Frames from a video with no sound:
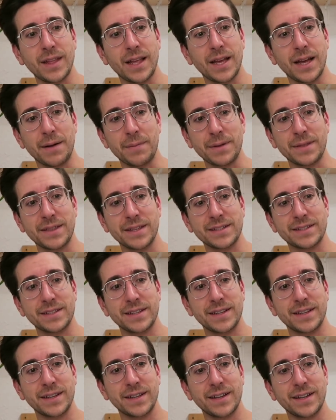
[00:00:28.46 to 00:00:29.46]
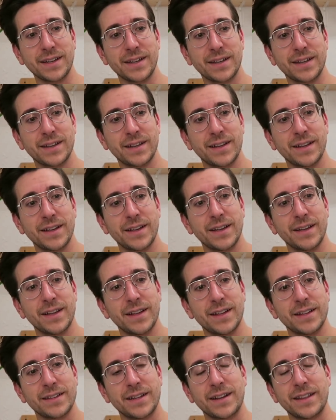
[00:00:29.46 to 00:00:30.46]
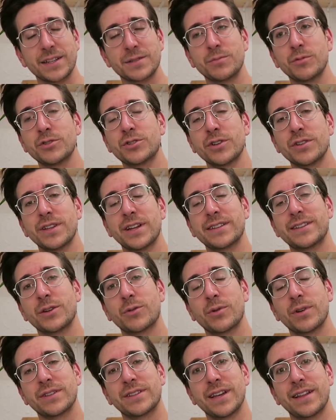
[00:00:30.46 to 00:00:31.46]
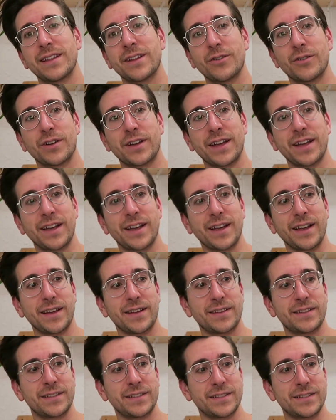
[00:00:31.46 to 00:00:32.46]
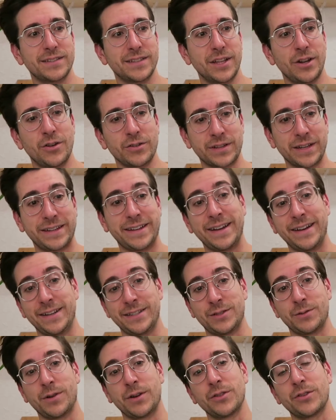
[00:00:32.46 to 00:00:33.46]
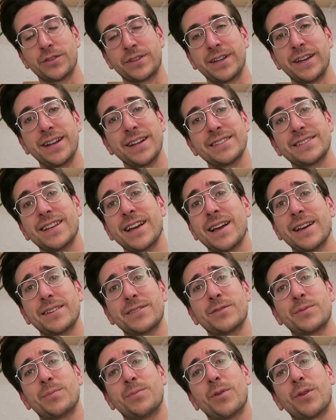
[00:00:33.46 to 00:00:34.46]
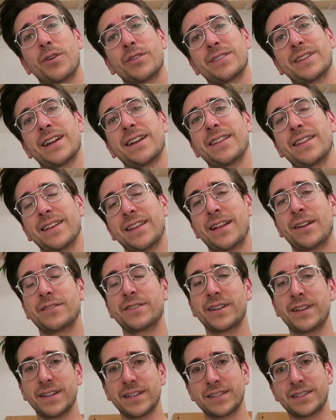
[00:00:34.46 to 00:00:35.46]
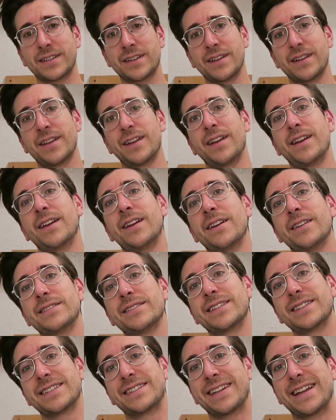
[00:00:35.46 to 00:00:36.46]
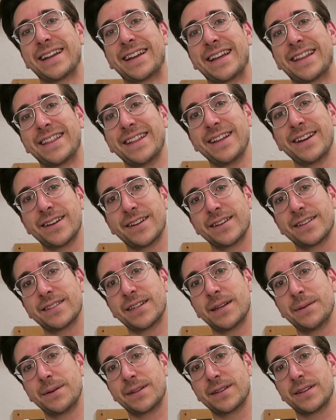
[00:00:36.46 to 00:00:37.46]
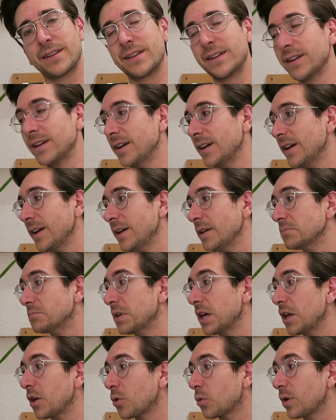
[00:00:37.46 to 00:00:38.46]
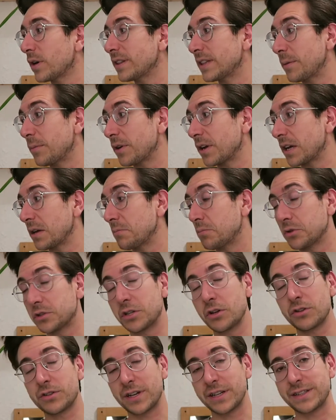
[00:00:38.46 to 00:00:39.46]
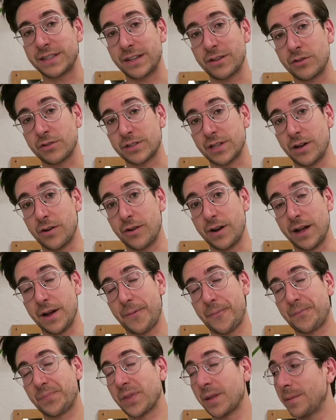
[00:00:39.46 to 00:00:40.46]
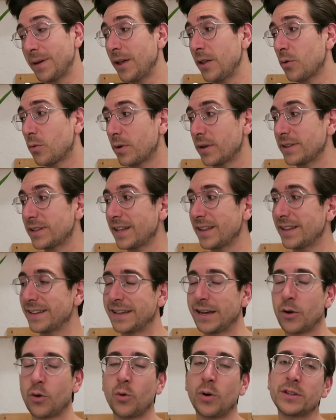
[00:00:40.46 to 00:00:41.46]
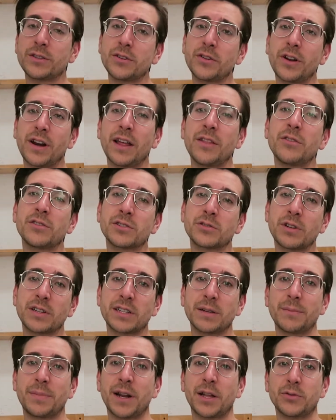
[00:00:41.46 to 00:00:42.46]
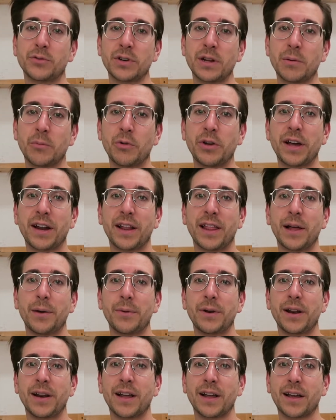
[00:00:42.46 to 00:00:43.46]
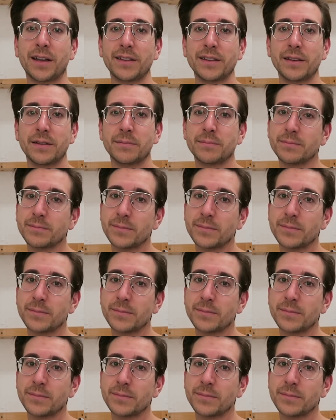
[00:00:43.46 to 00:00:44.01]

A veces eh, tardas mucho en darte cuenta de lo que de lo que quieres y cuando quieres ya es un poco tarde, ya no tienes tienes nada que hacer, ¿sabes? Me he dado cuenta, por ejemplo, tengo 32 ahora. Me he dado cuenta de que 4 grados es una temperatura muy agradable en la calle.